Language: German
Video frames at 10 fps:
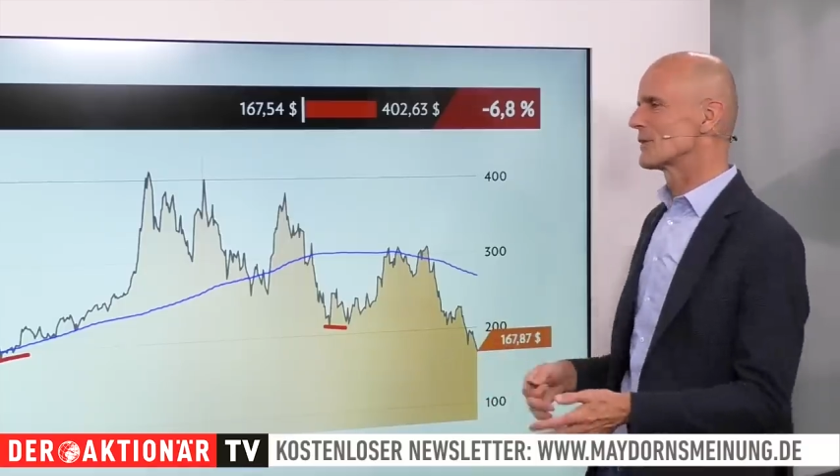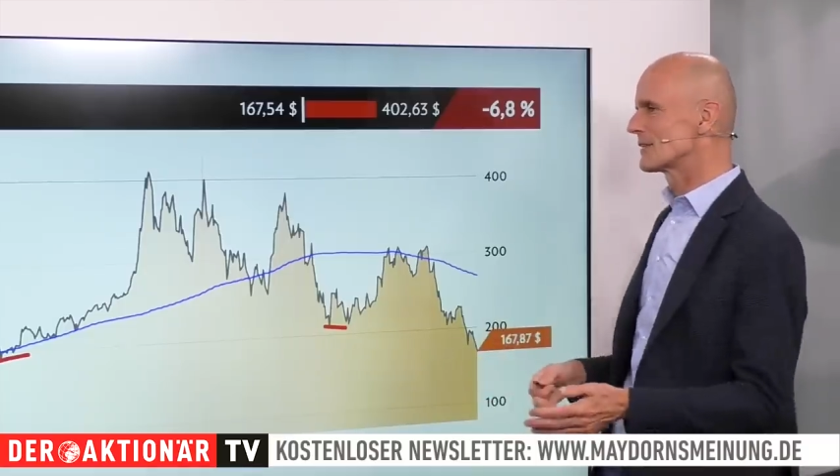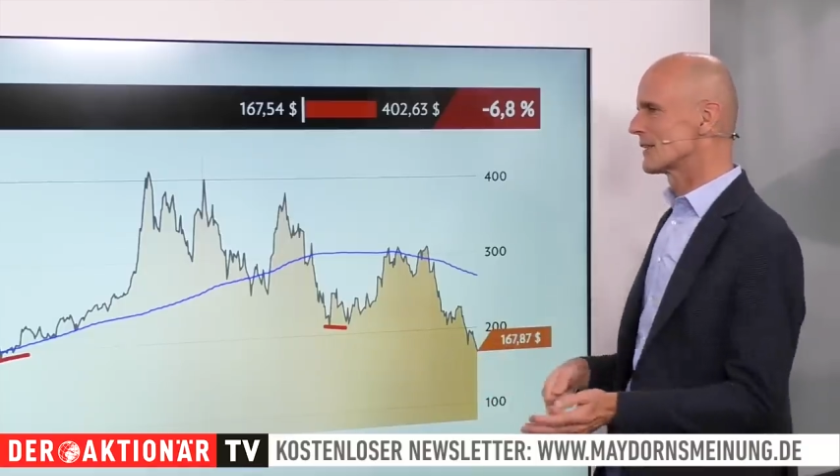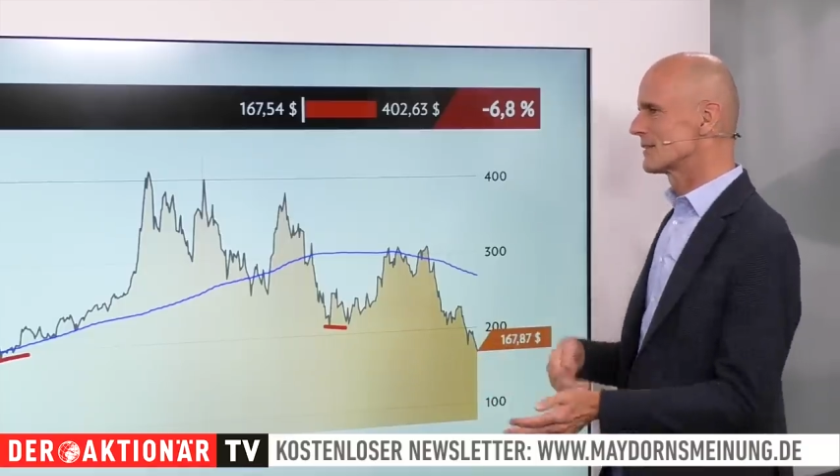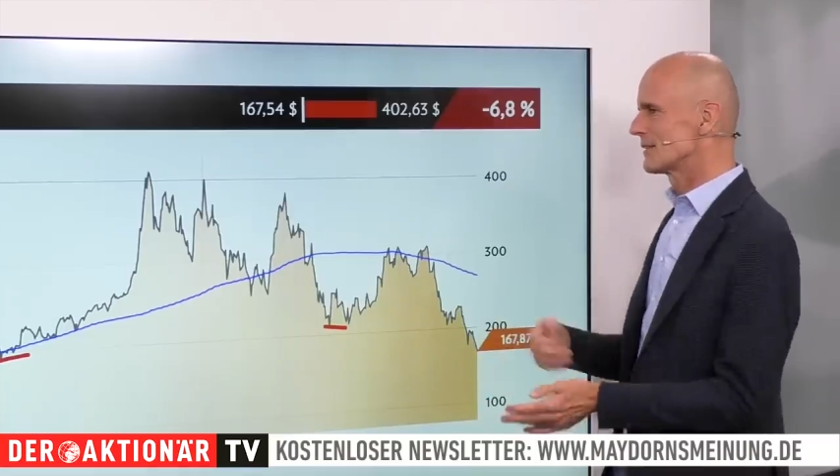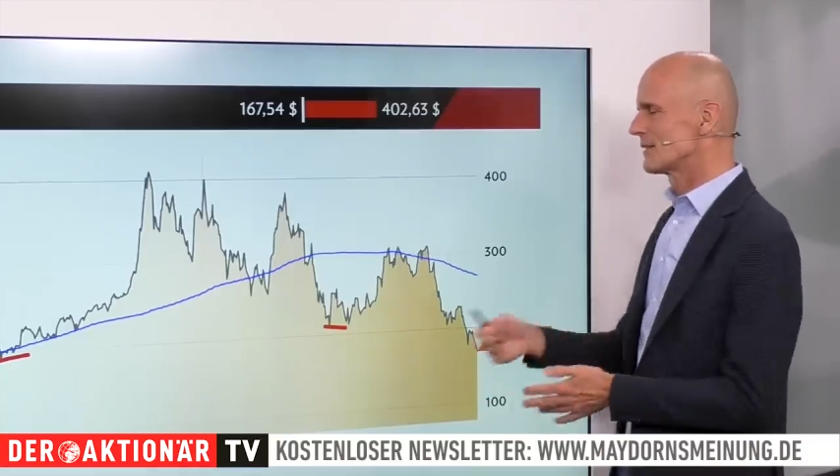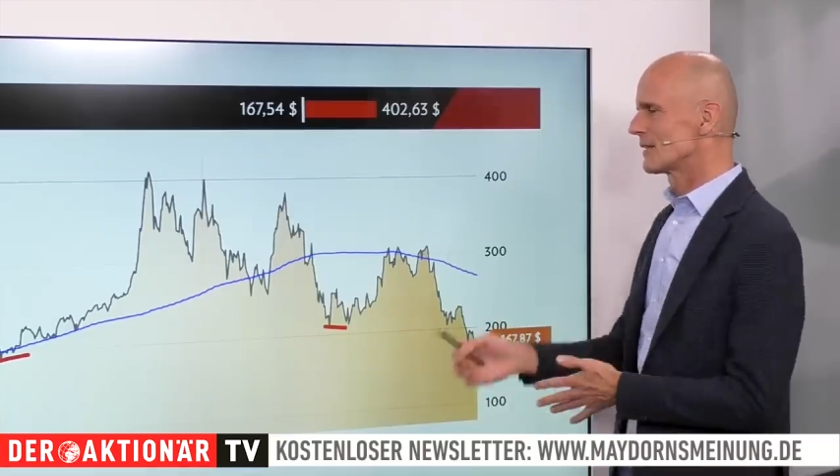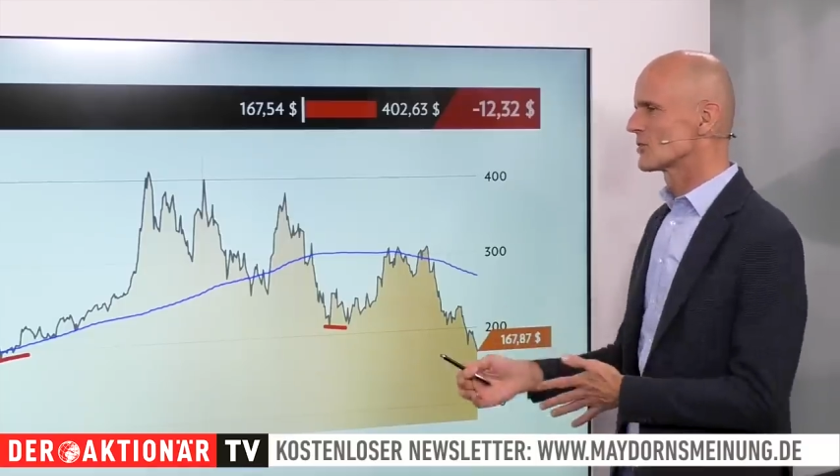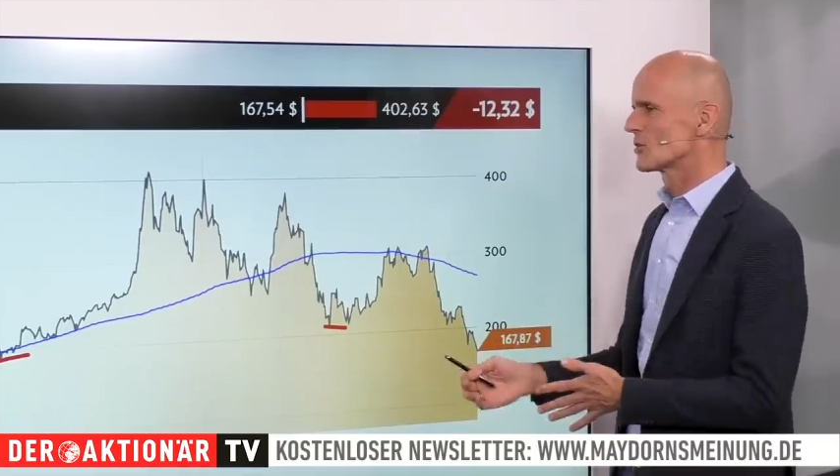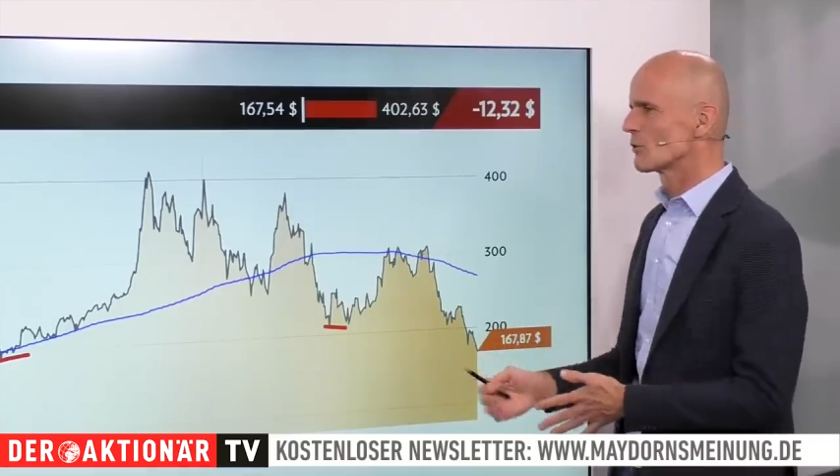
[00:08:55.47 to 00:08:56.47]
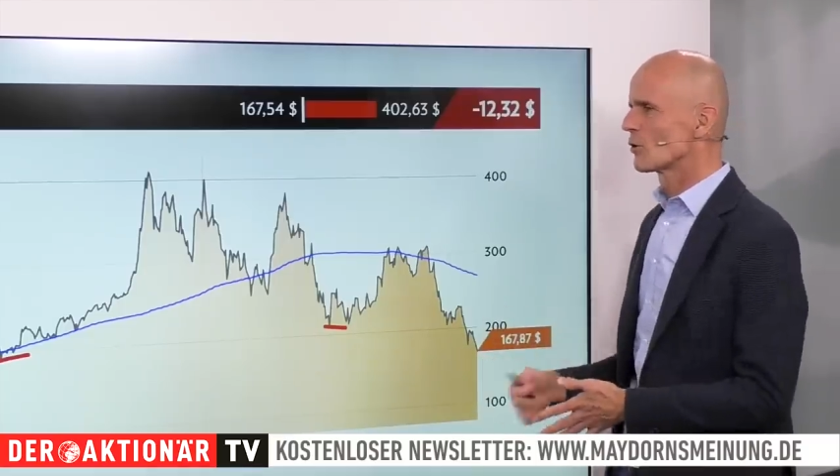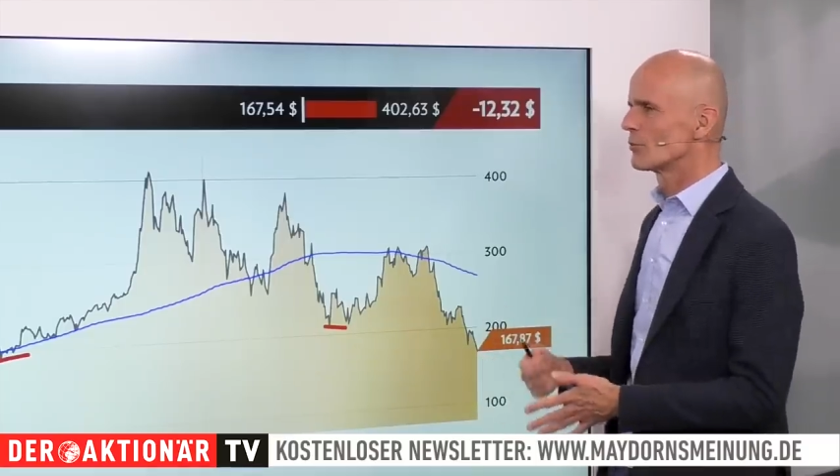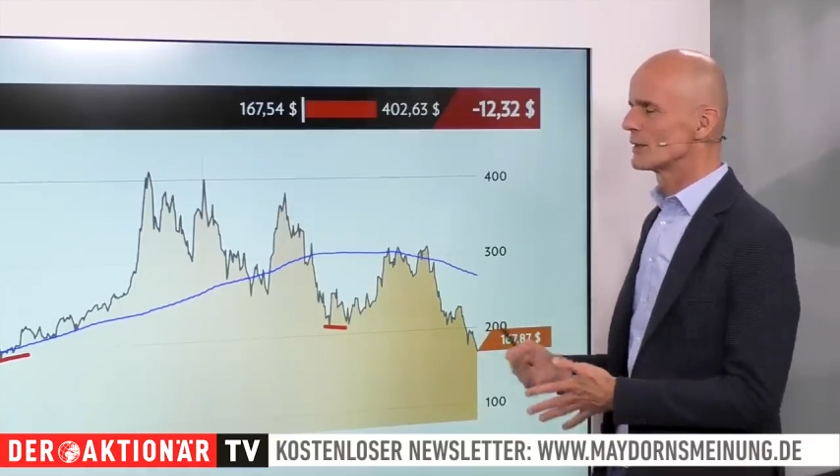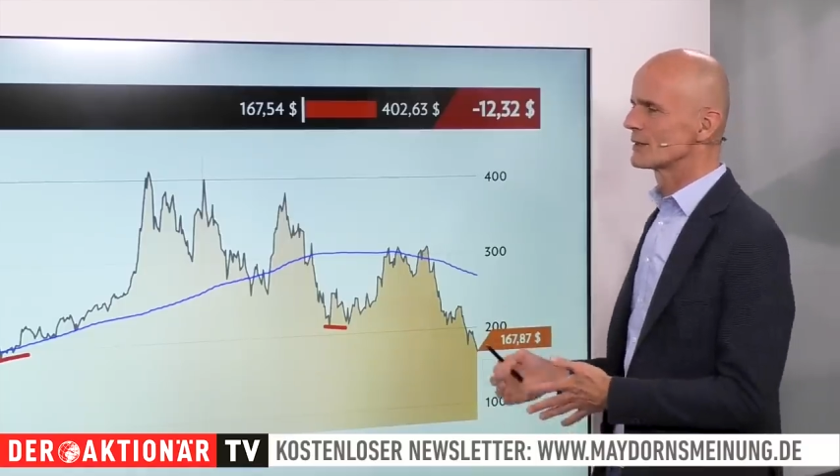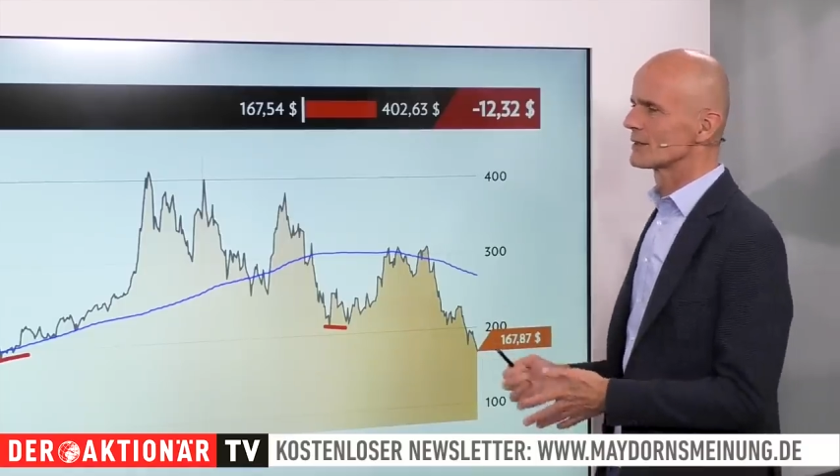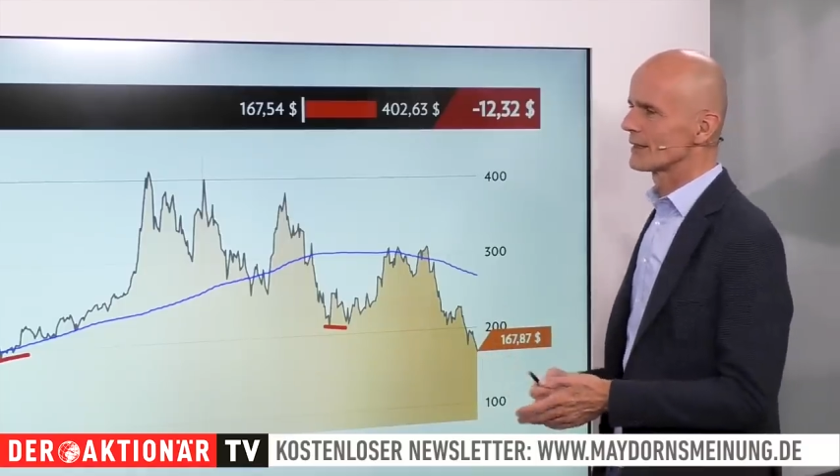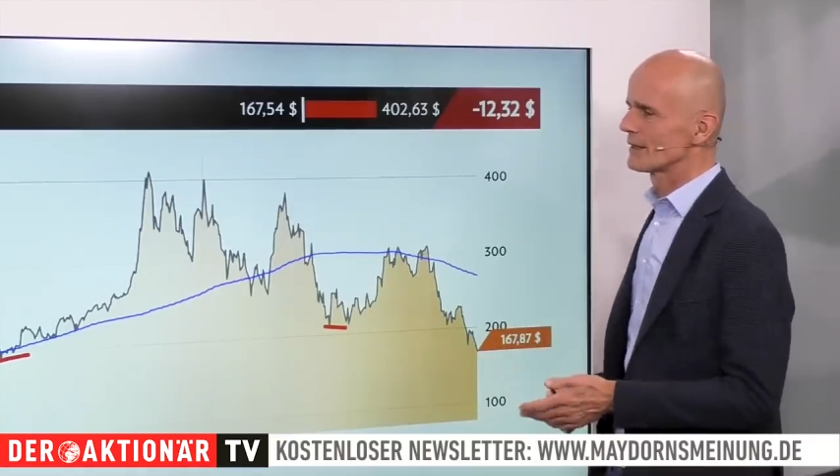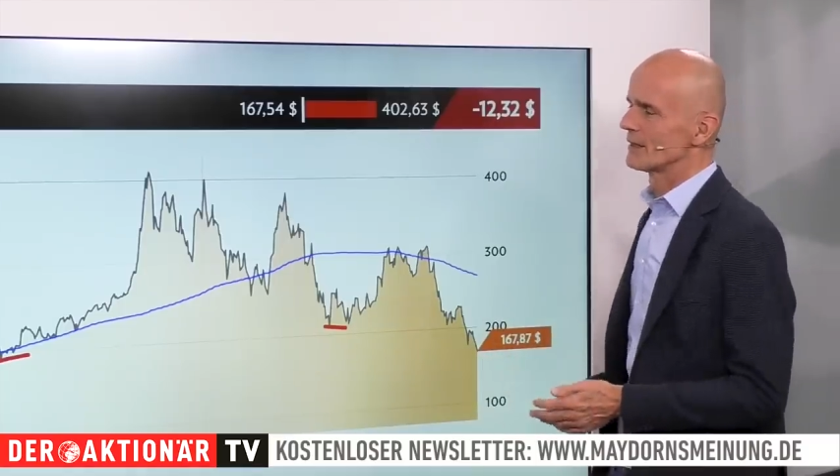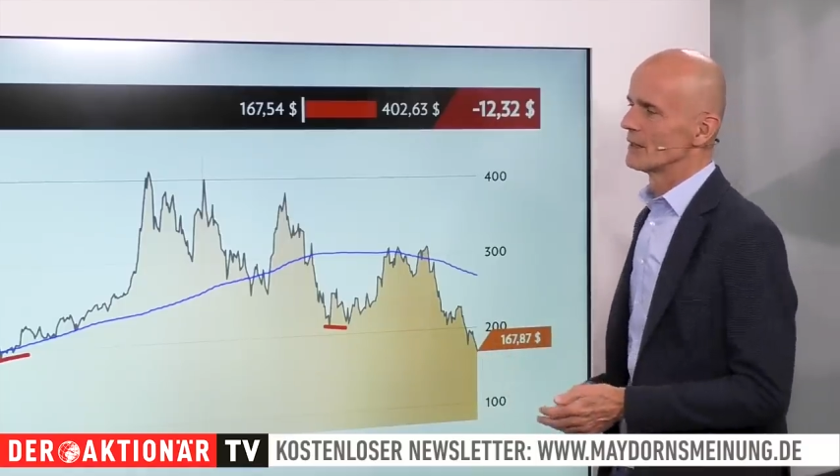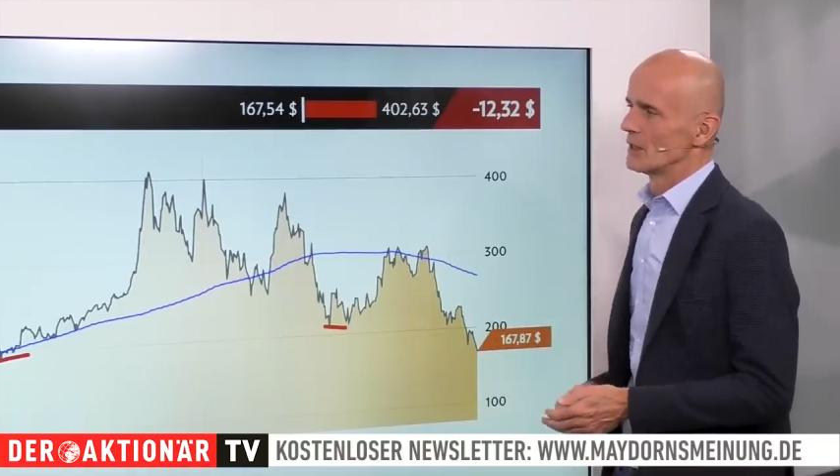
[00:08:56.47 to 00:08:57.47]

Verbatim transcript: Und jetzt hat sich die ganze Stimmung komplett gedreht.